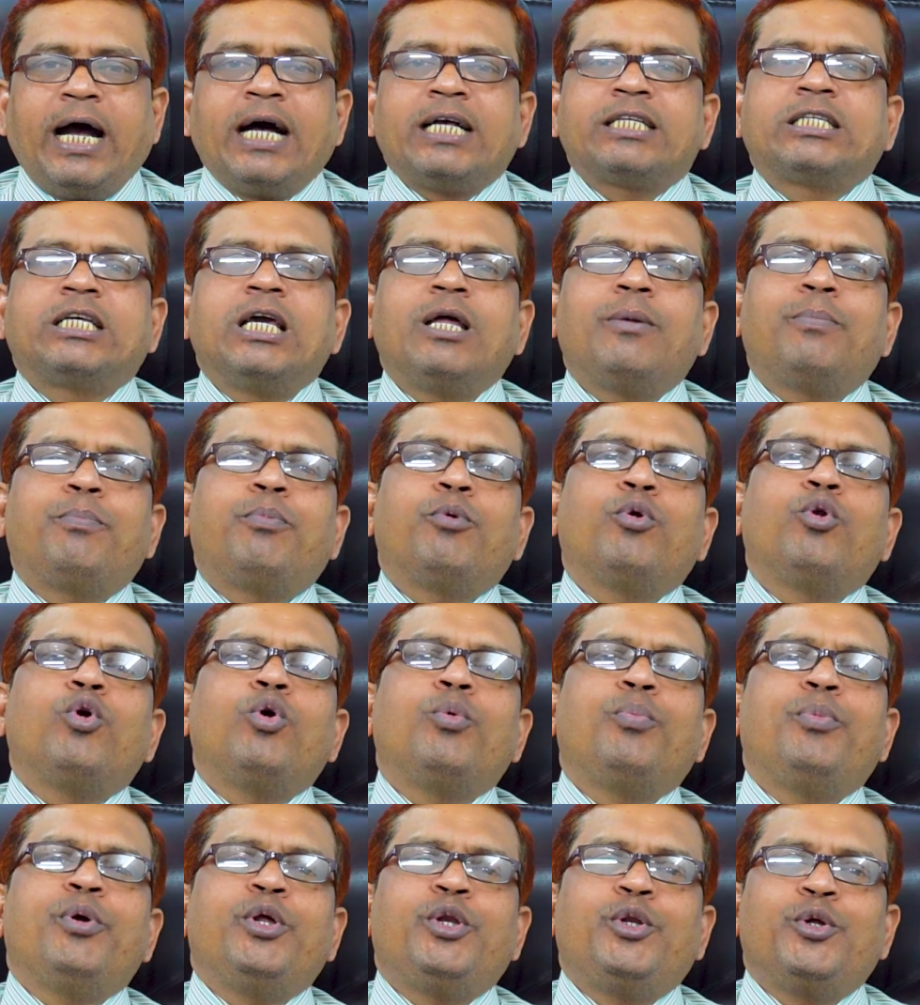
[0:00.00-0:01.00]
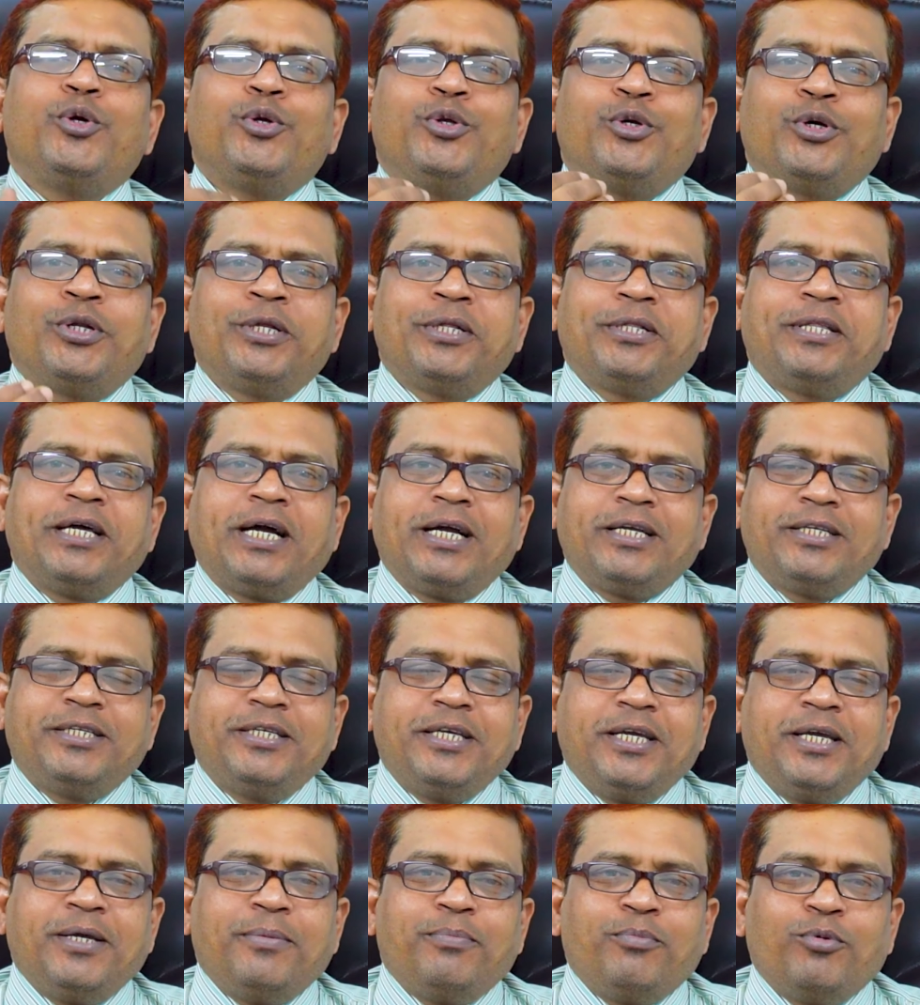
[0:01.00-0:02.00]
আজকের পুরো ভিডিও জুড়ে
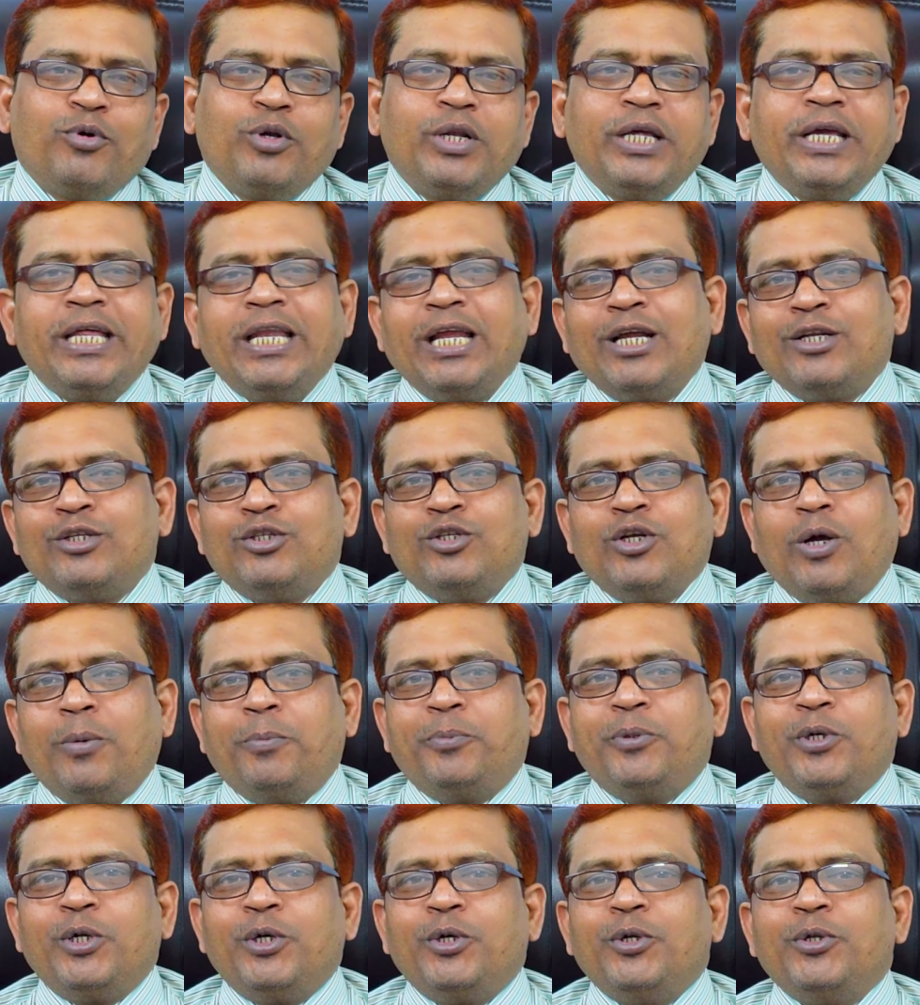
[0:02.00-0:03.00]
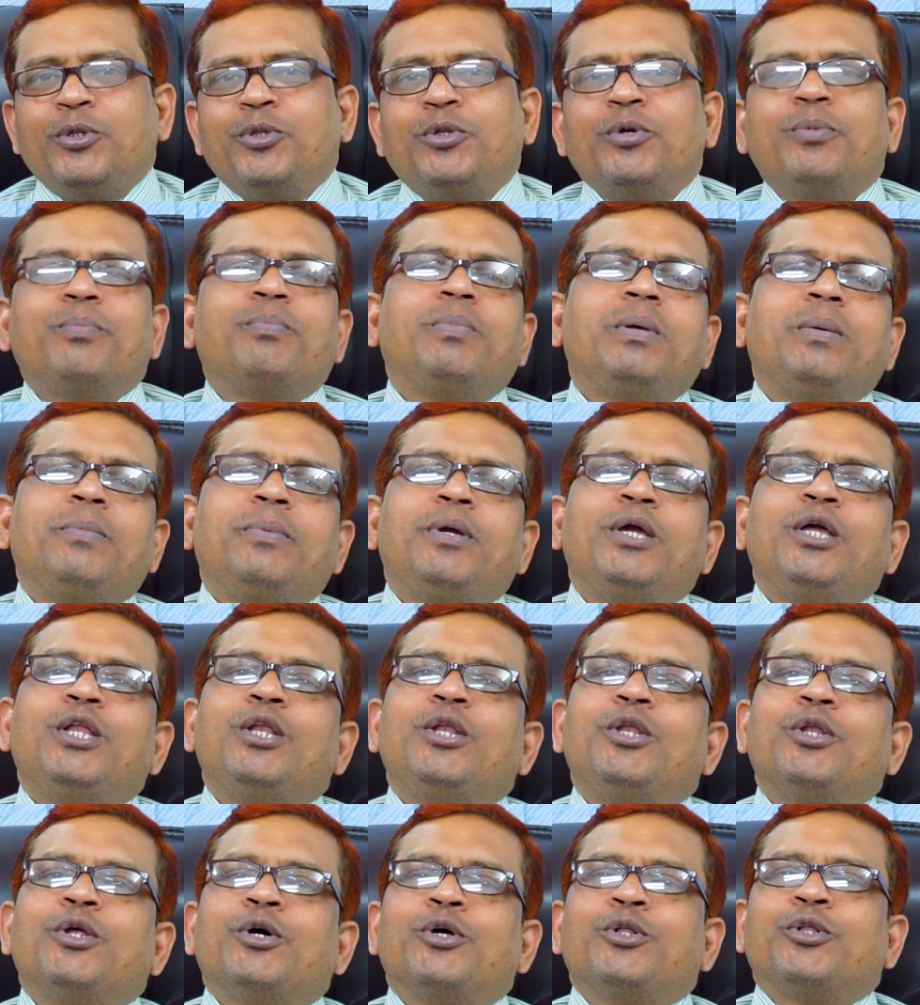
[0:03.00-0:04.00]
থাকছে বলগিরিয়ার জব সংক্রান্ত
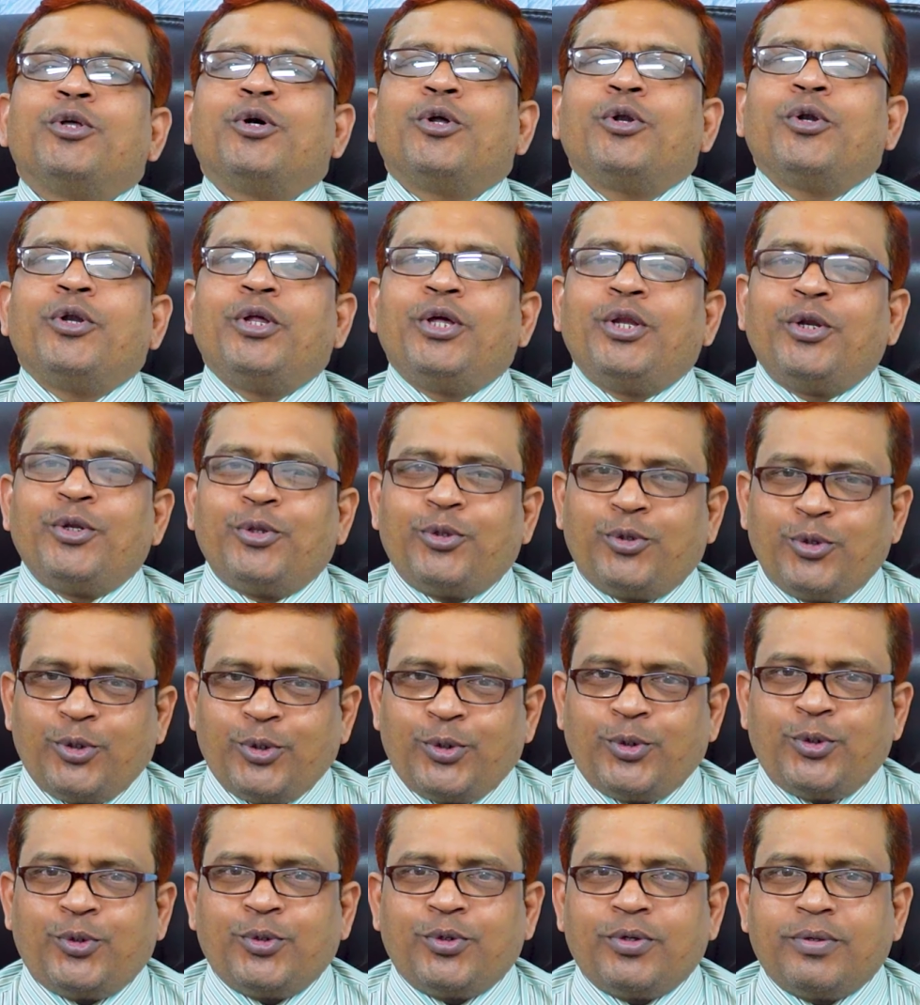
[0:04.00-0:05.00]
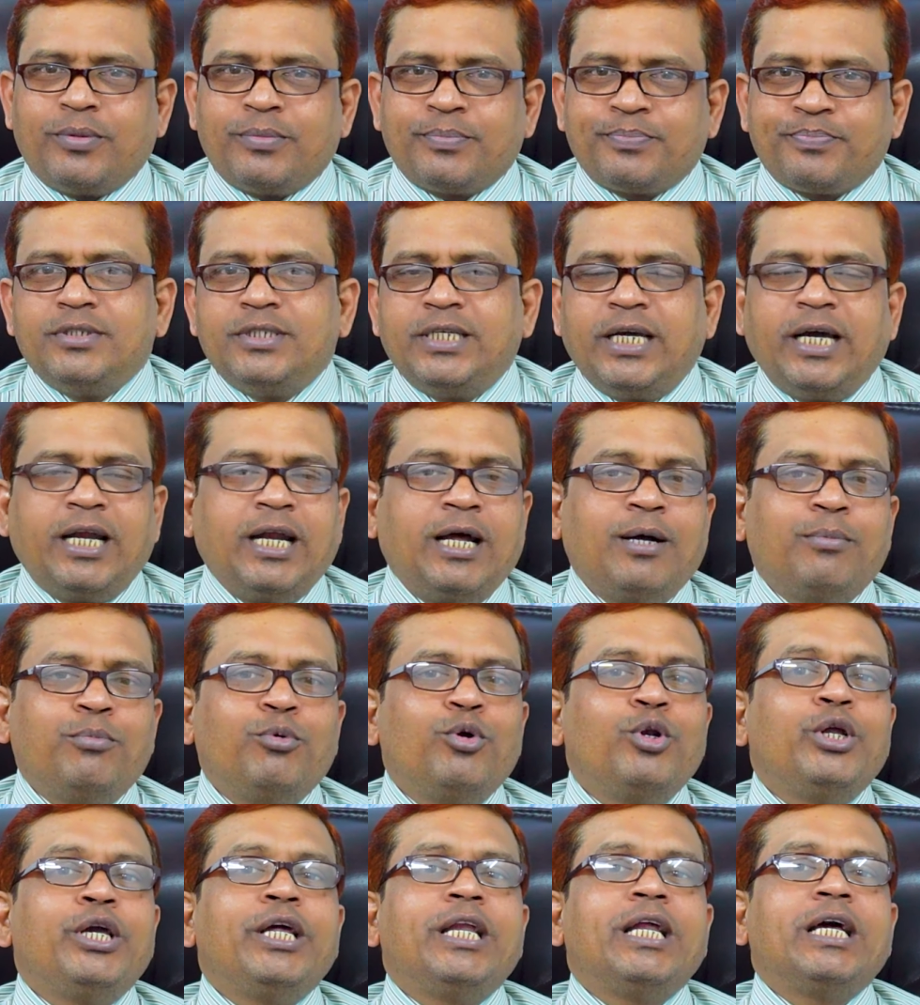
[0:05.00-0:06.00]
বিভিন্ন ধরনের তথ্য যারা
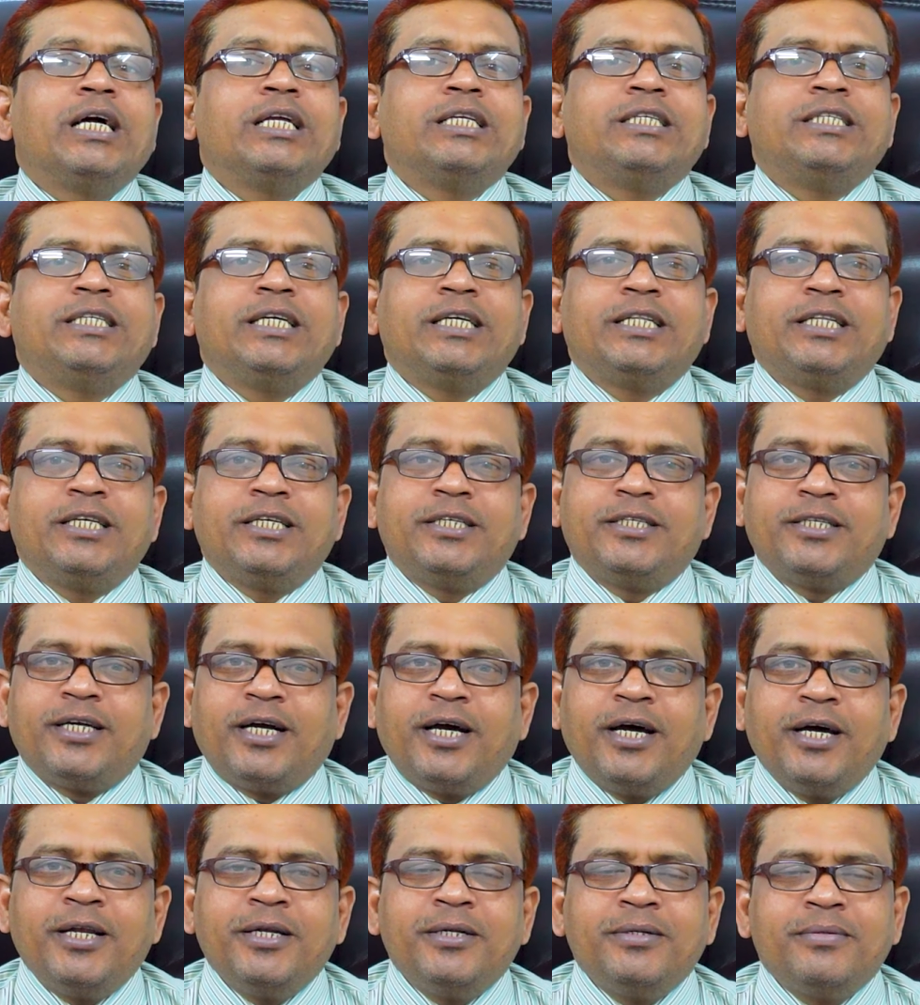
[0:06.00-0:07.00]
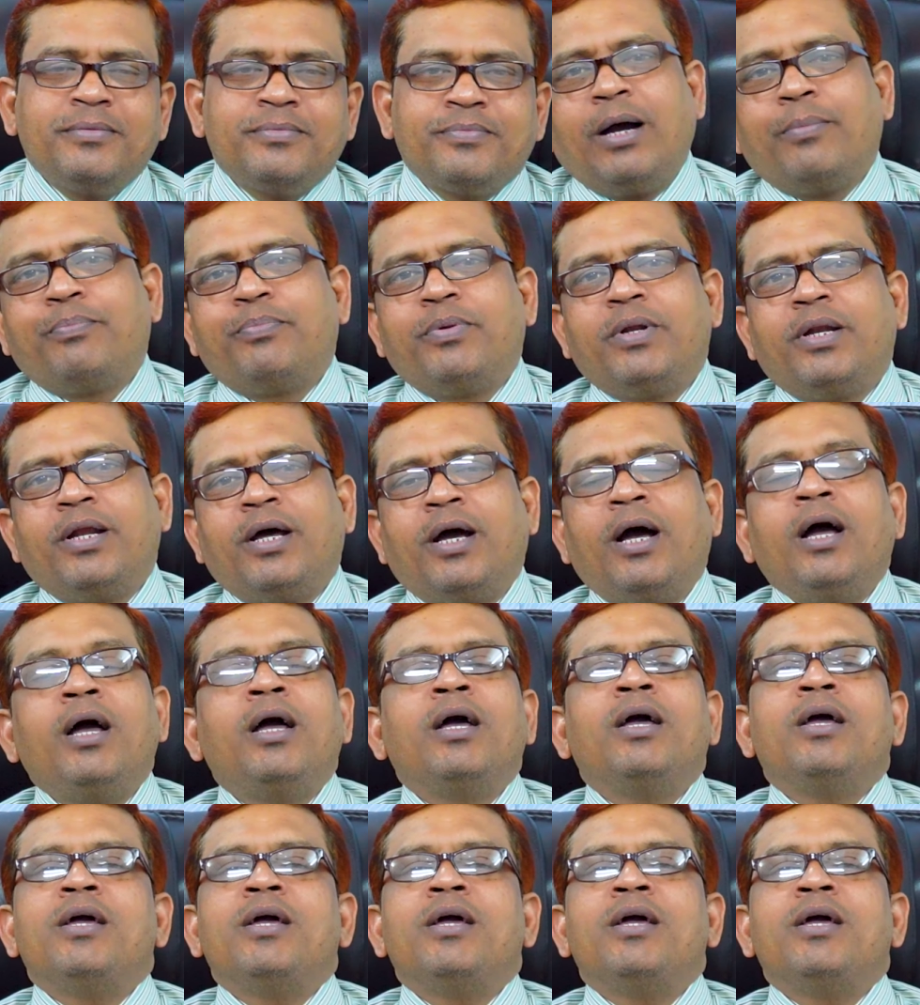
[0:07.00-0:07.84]
বলগিরিয়ার যেতে চান আপনারা